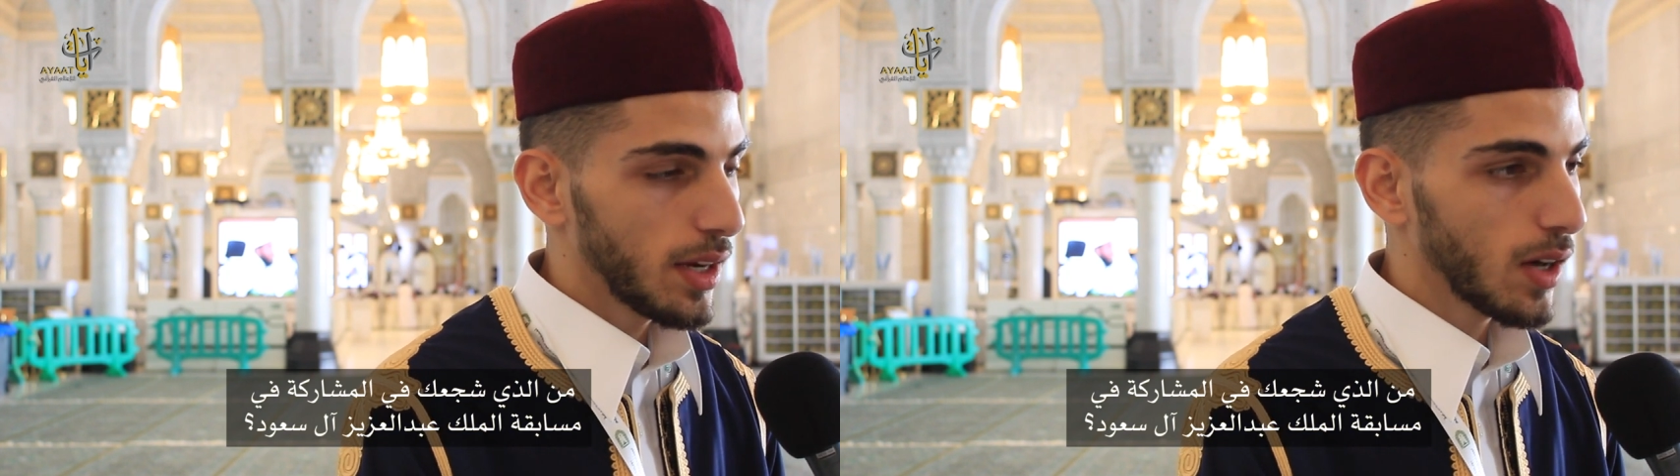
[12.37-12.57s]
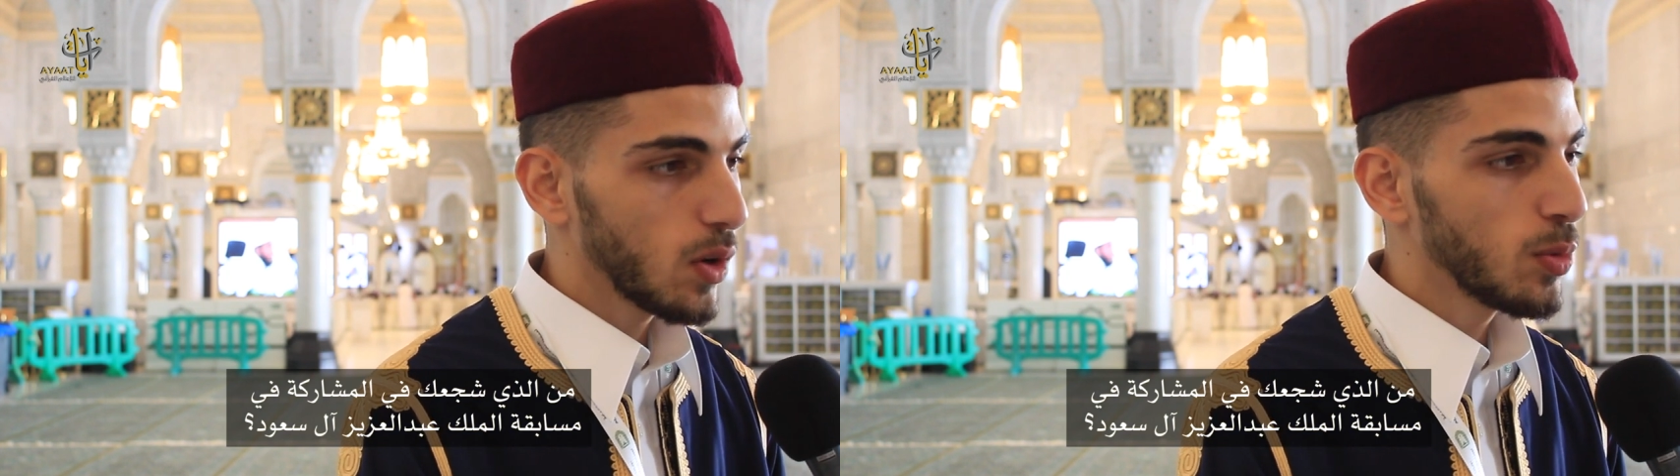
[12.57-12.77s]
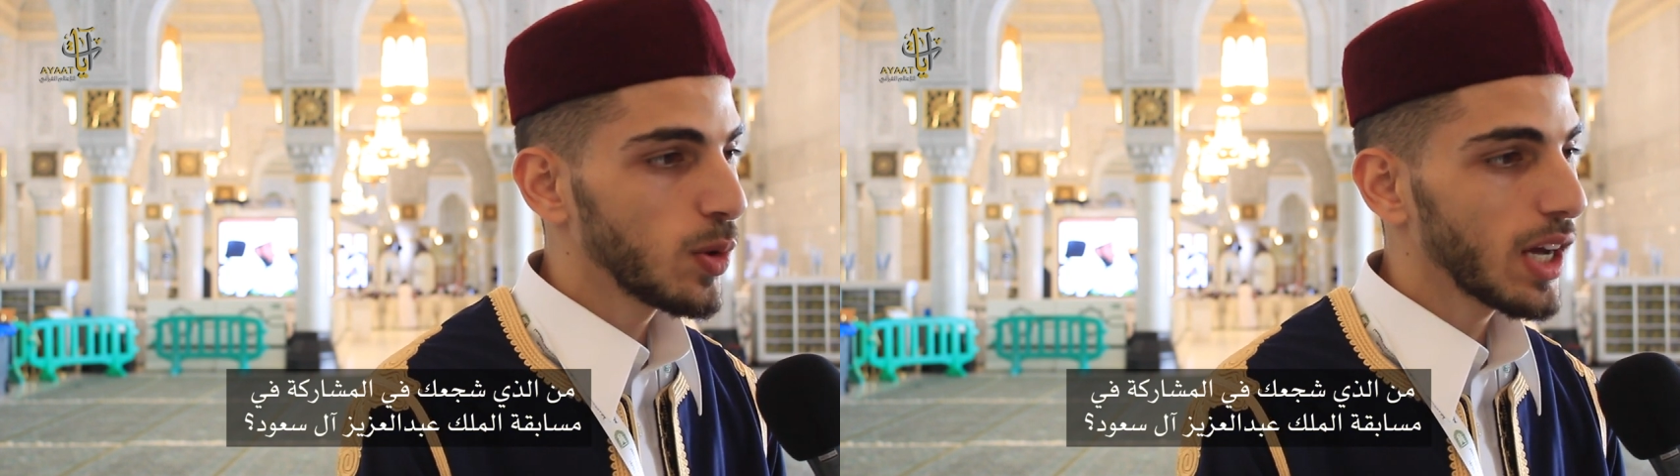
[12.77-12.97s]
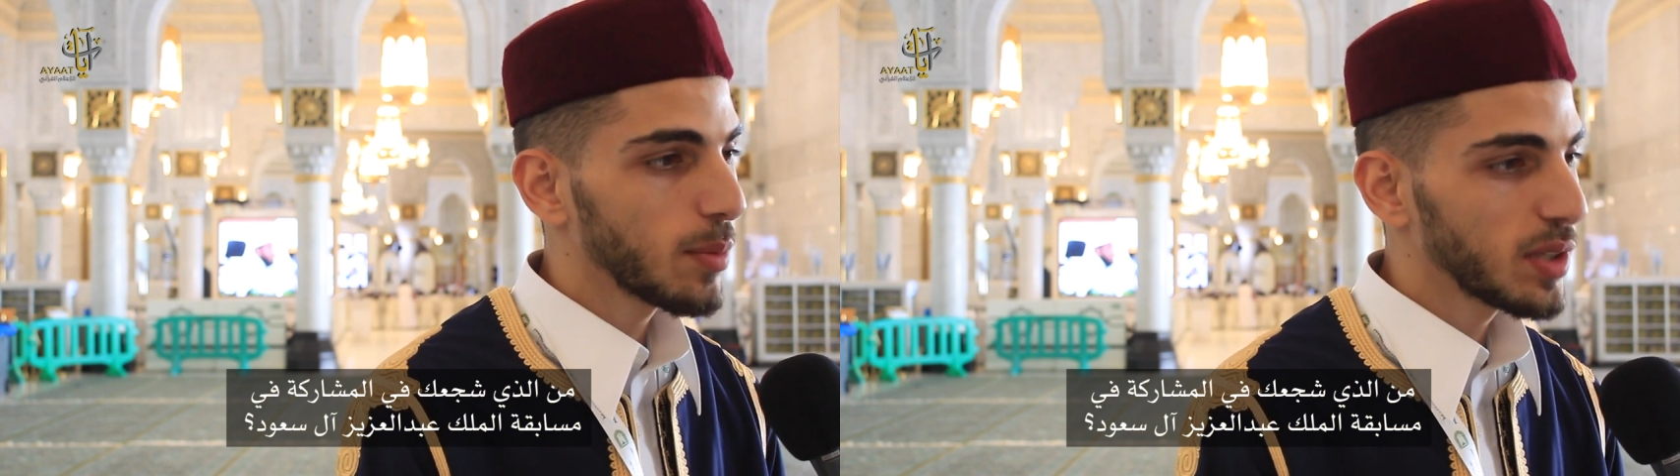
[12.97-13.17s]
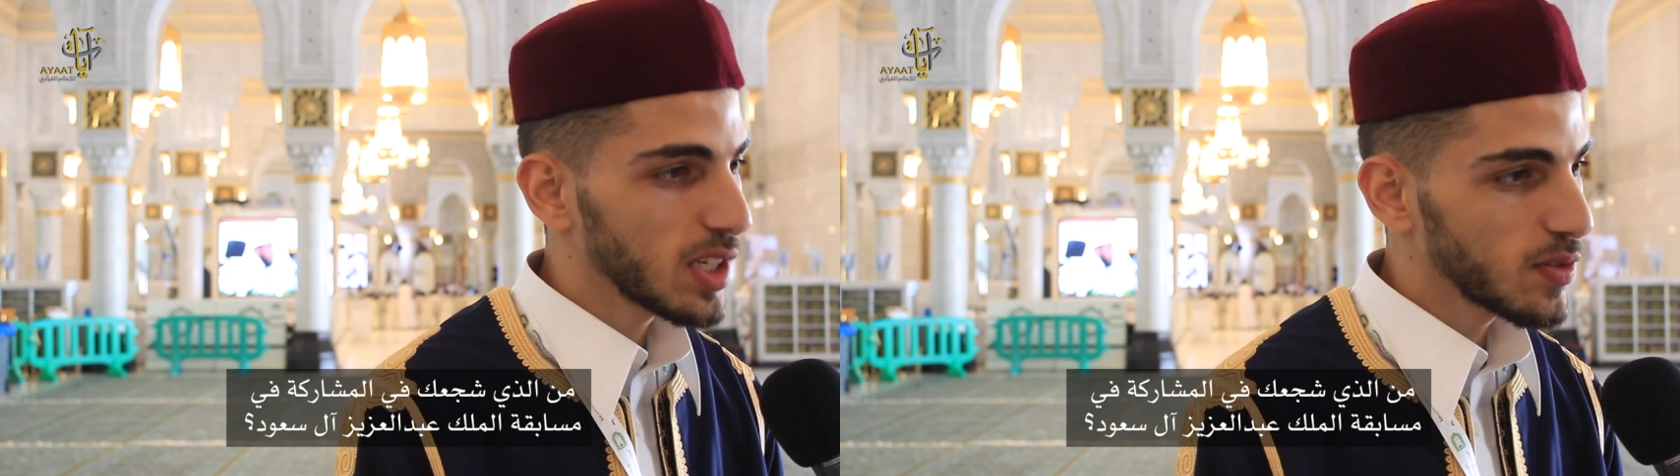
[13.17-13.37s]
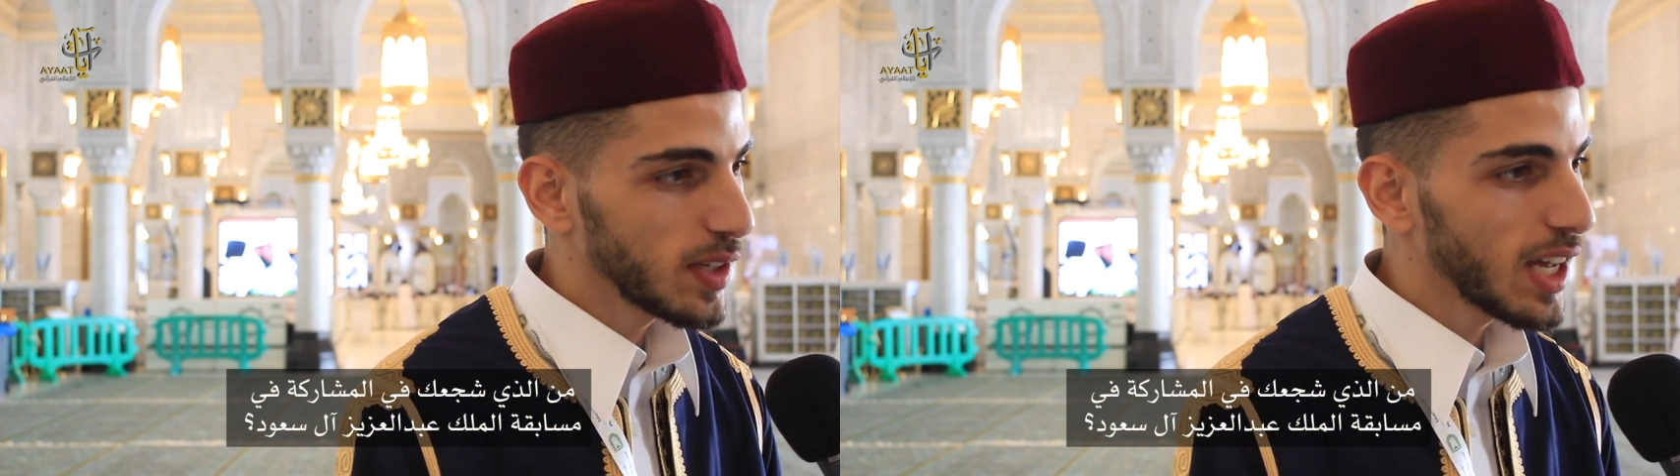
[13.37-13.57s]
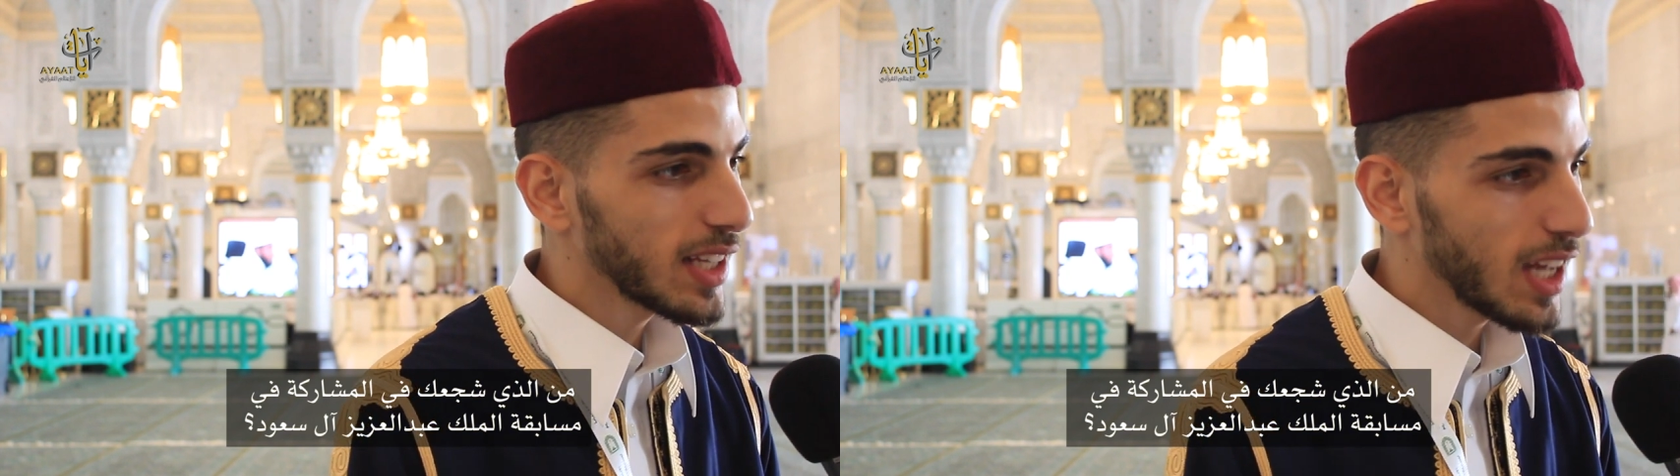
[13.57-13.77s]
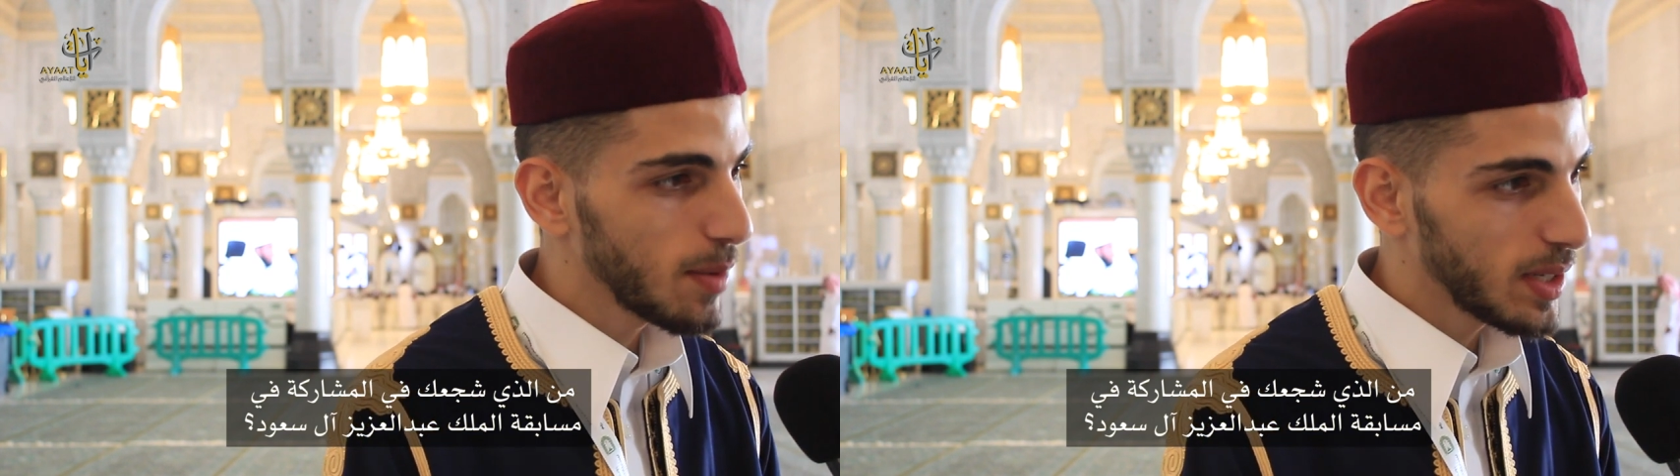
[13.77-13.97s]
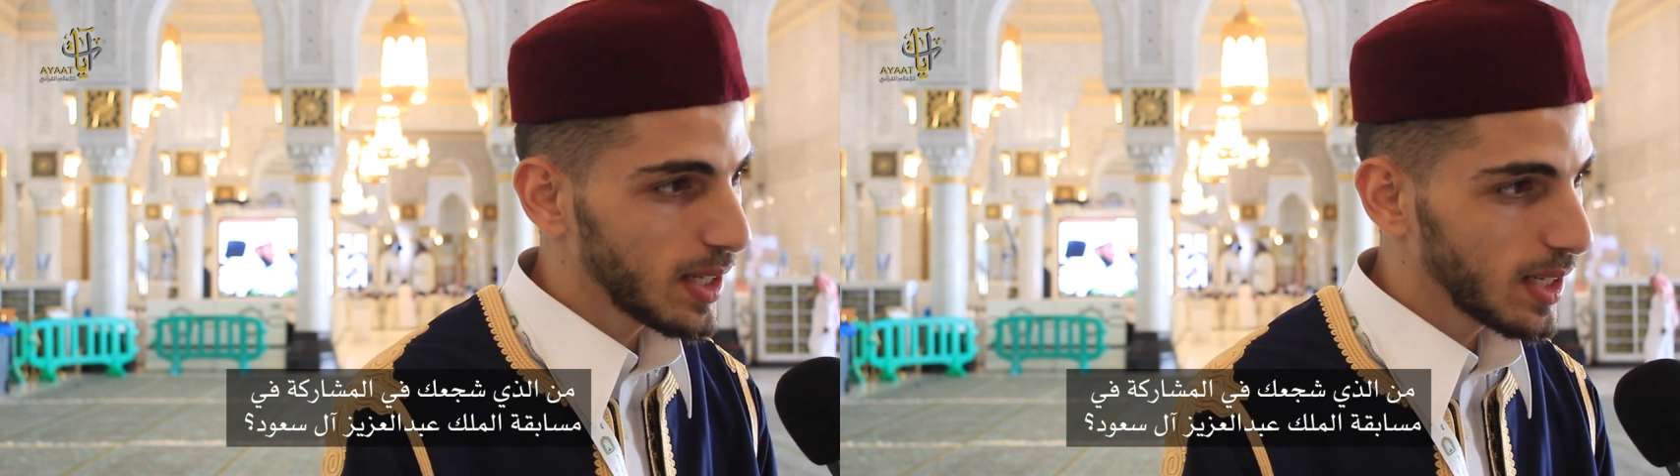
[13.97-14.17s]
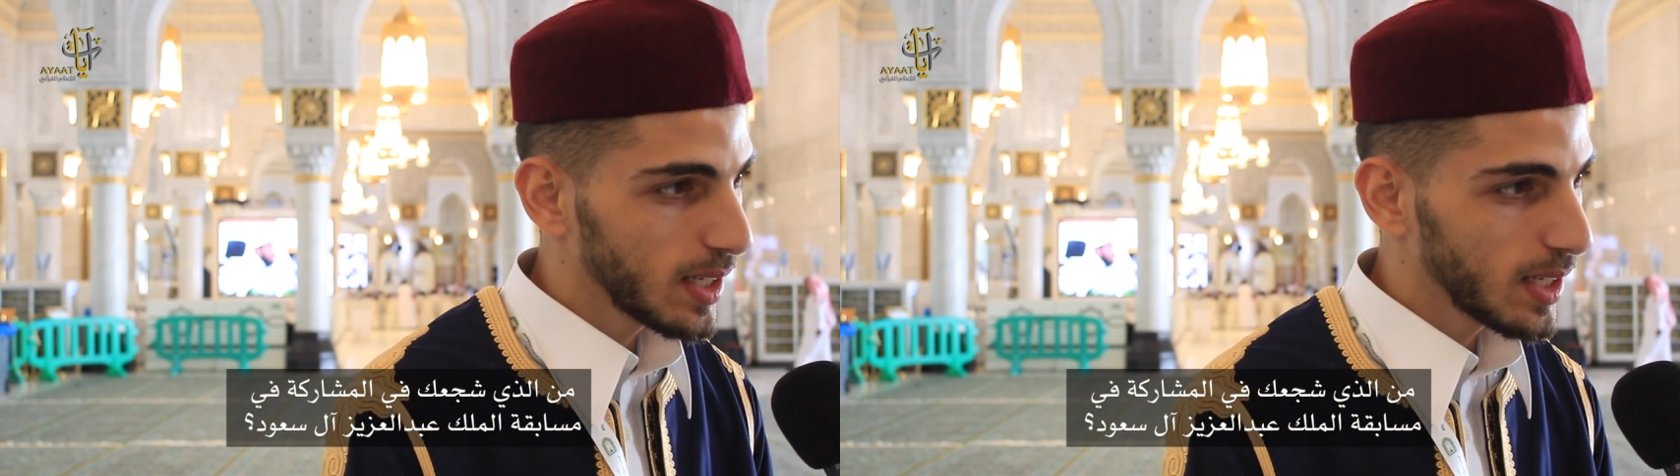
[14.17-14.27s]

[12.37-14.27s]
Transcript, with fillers: نقوم هناك بتصفيات قبل